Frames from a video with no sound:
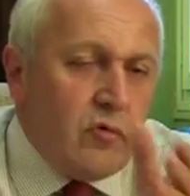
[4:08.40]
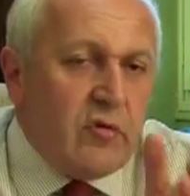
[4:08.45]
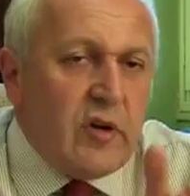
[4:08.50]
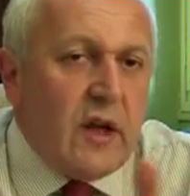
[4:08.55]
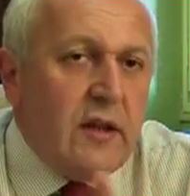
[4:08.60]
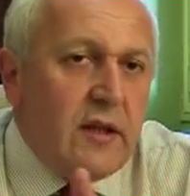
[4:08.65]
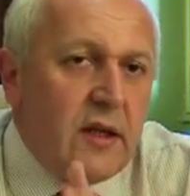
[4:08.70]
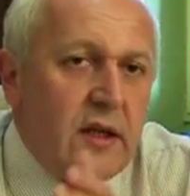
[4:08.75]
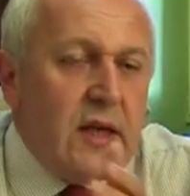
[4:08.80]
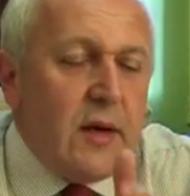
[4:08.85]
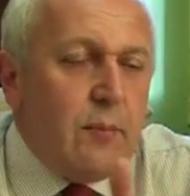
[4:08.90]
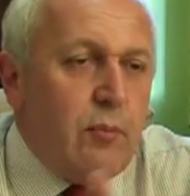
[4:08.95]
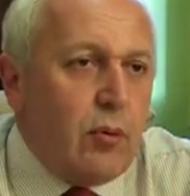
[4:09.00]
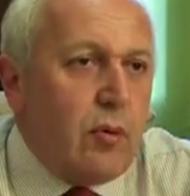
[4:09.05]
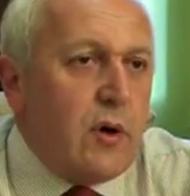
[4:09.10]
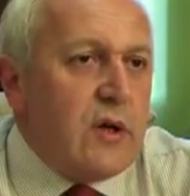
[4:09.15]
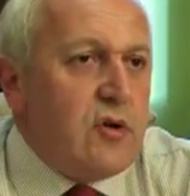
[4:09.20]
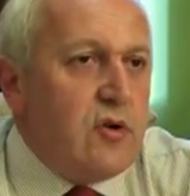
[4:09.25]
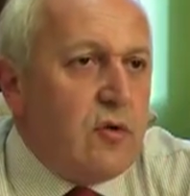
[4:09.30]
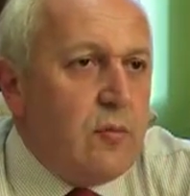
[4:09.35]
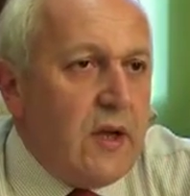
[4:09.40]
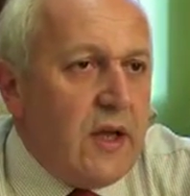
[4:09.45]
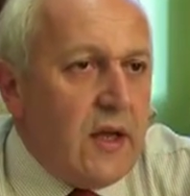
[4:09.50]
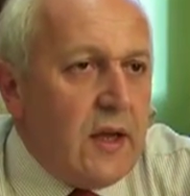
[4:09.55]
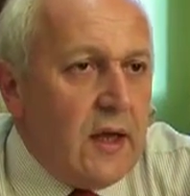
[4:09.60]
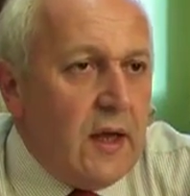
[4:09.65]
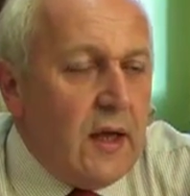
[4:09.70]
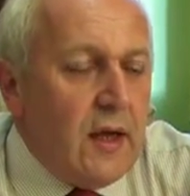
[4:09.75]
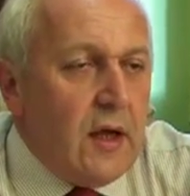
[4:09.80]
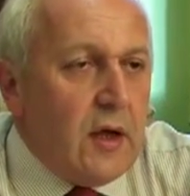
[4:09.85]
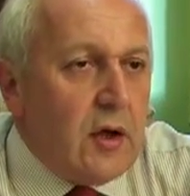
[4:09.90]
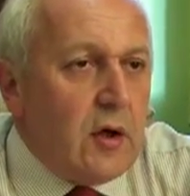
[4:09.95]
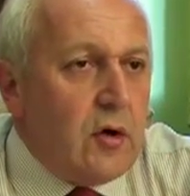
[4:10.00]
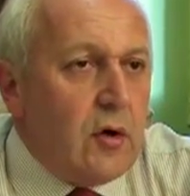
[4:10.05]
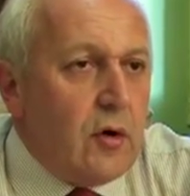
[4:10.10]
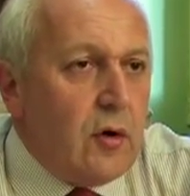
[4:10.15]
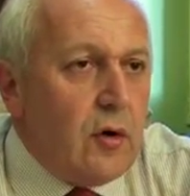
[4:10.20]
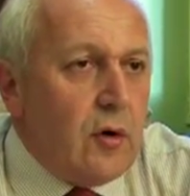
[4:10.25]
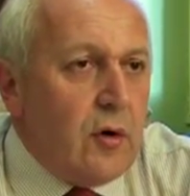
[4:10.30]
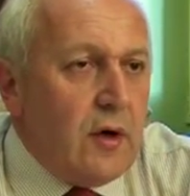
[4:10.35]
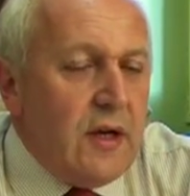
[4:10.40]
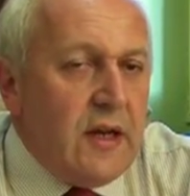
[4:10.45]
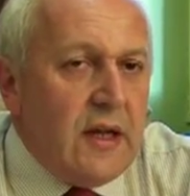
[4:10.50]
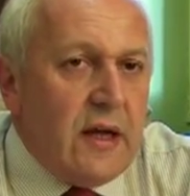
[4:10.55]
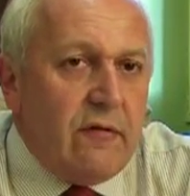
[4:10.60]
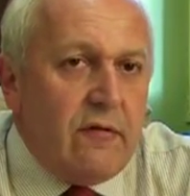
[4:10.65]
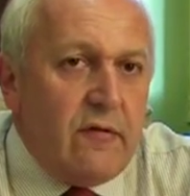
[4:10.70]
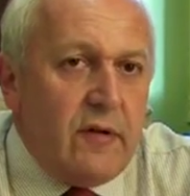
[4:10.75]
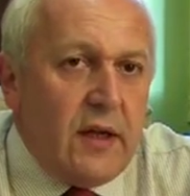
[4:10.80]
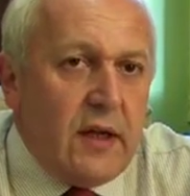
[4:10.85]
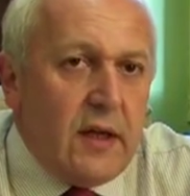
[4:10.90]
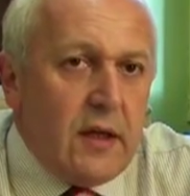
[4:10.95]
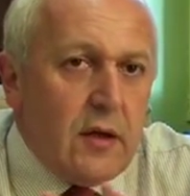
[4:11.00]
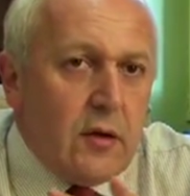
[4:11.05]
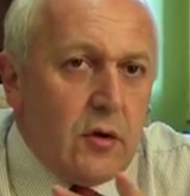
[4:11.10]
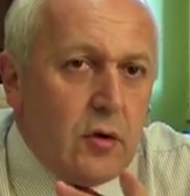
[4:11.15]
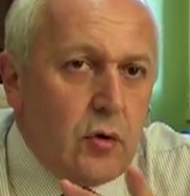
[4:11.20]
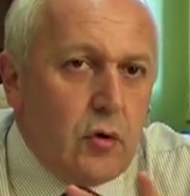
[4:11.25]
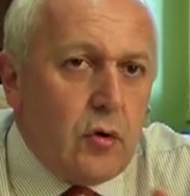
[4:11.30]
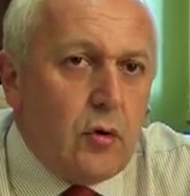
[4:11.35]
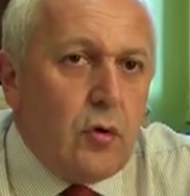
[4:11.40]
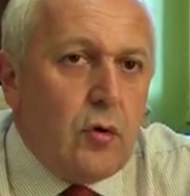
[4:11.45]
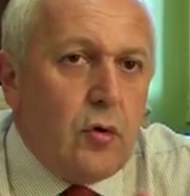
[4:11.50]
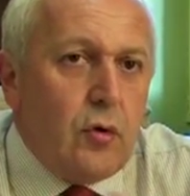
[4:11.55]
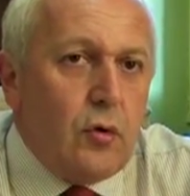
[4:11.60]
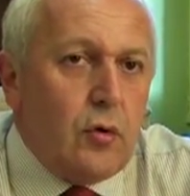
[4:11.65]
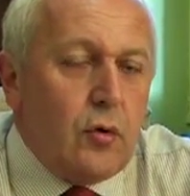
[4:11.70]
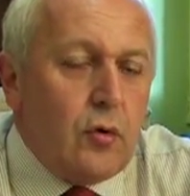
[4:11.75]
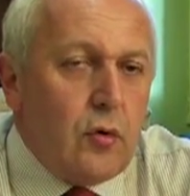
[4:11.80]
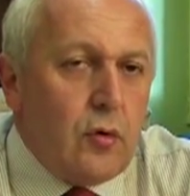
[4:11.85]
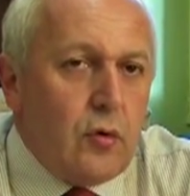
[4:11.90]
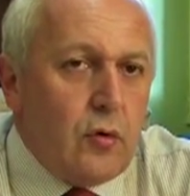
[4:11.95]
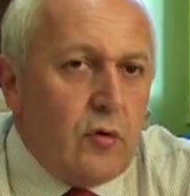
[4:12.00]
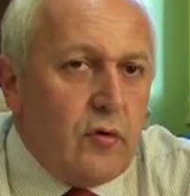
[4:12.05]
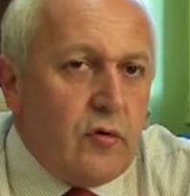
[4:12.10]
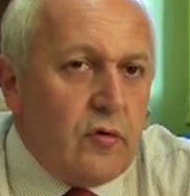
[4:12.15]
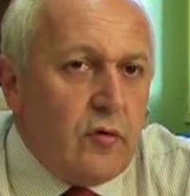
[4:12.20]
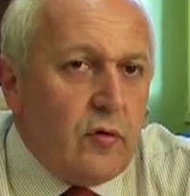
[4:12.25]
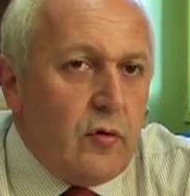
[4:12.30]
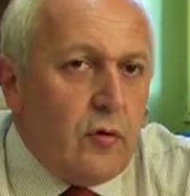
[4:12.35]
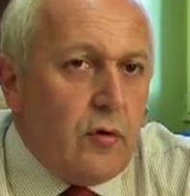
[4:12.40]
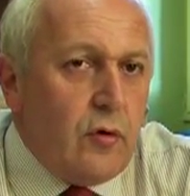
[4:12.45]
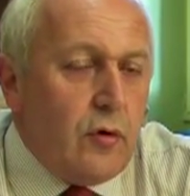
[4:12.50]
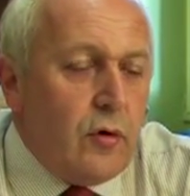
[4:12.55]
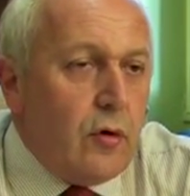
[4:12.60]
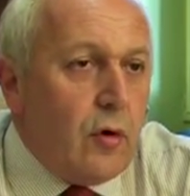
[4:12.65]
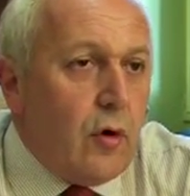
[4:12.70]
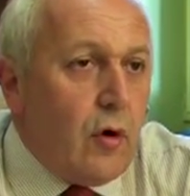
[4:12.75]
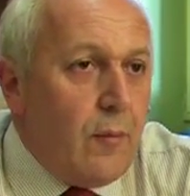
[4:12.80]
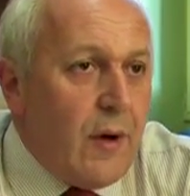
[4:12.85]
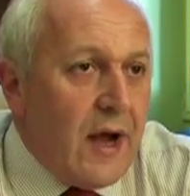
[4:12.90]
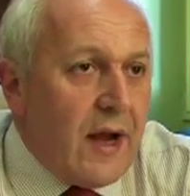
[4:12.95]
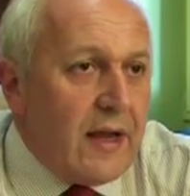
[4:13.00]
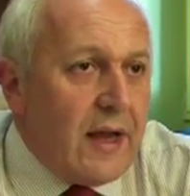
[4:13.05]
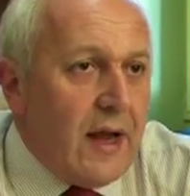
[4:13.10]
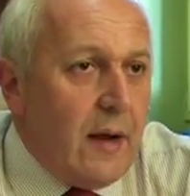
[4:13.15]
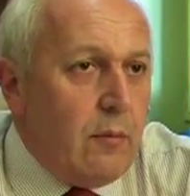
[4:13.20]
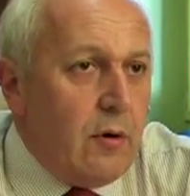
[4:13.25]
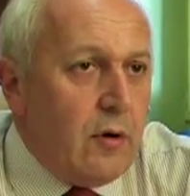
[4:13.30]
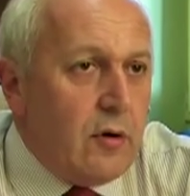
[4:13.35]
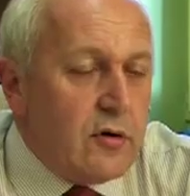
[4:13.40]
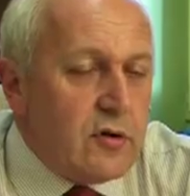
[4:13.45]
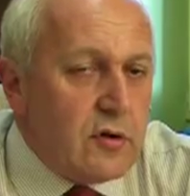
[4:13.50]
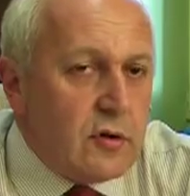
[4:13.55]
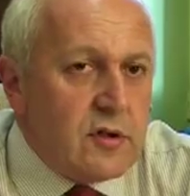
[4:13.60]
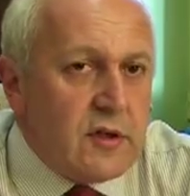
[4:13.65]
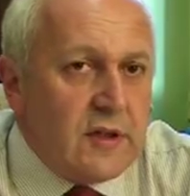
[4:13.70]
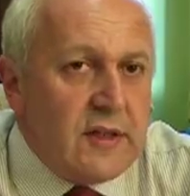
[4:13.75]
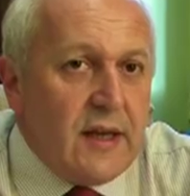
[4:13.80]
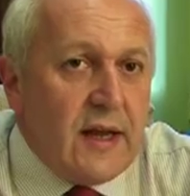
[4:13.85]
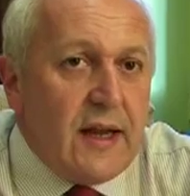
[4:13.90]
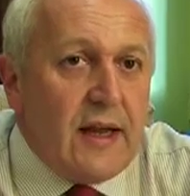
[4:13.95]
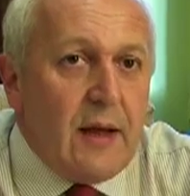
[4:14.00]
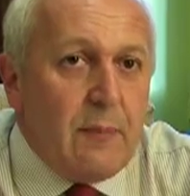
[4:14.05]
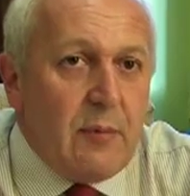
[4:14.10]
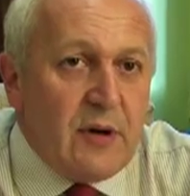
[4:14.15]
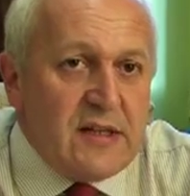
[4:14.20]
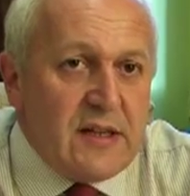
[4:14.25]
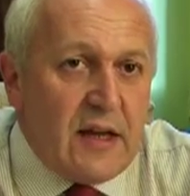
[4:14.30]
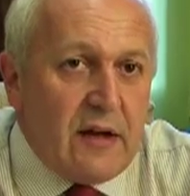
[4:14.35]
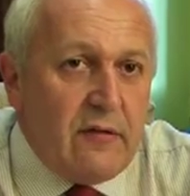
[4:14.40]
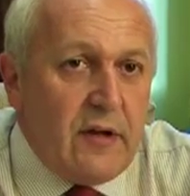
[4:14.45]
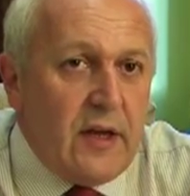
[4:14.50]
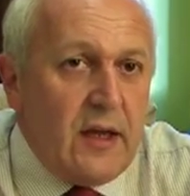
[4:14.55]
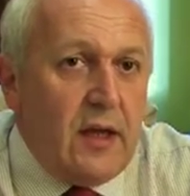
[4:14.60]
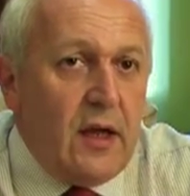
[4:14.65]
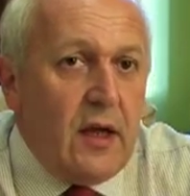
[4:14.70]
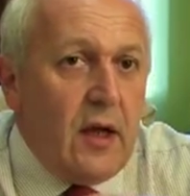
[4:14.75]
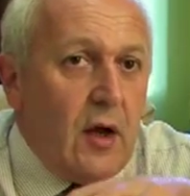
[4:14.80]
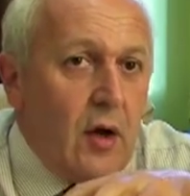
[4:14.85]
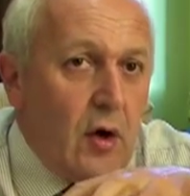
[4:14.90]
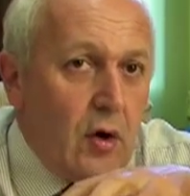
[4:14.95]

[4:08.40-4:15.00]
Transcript: nous a indiqué, pour résumer, qu'il y avait deux lieux remarquables sur ce terrain à préserver,